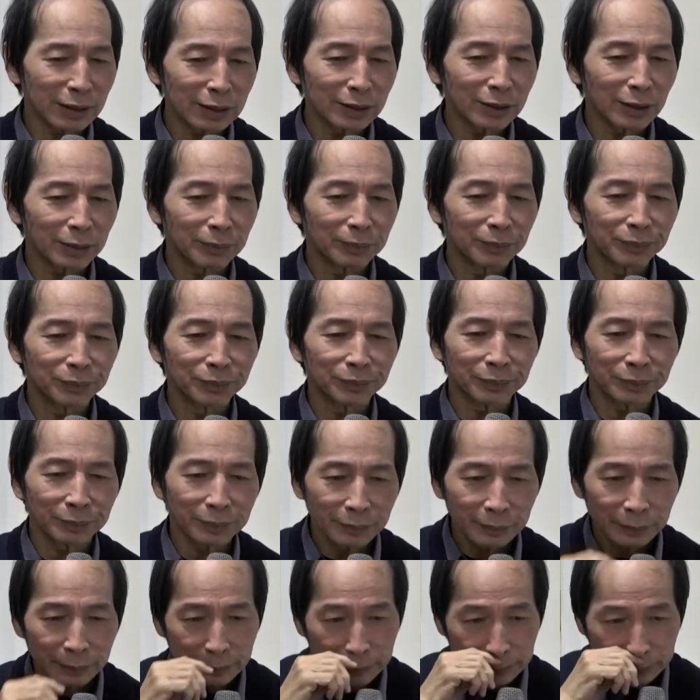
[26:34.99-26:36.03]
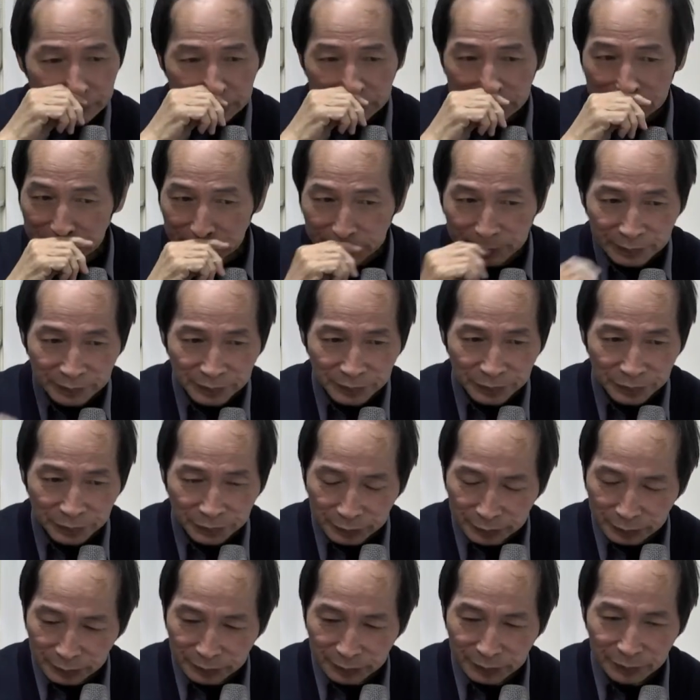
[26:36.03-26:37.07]
现在学术研讨会上还说大圣
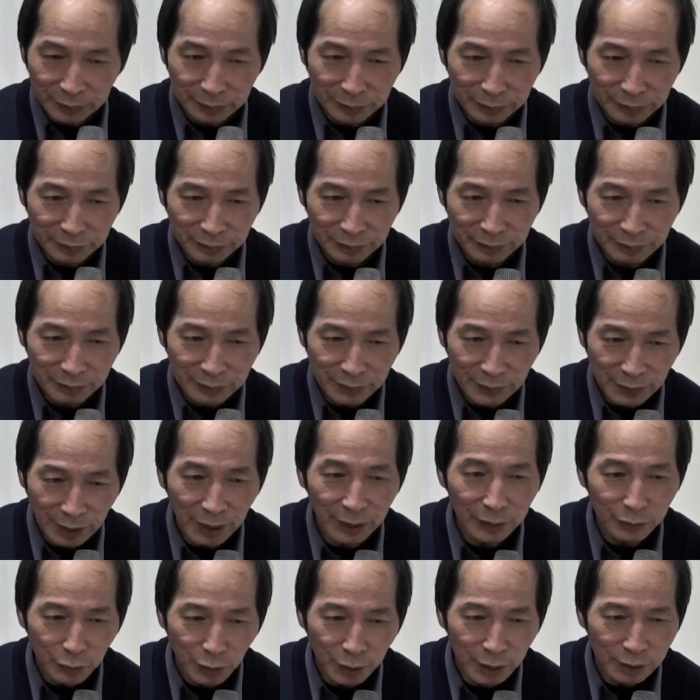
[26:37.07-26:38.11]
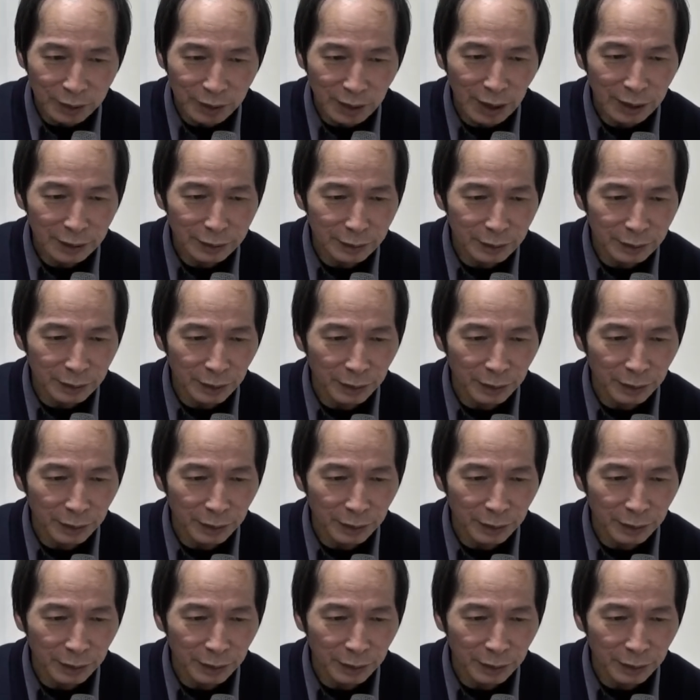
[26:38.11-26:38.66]
对佛说，对，一样的。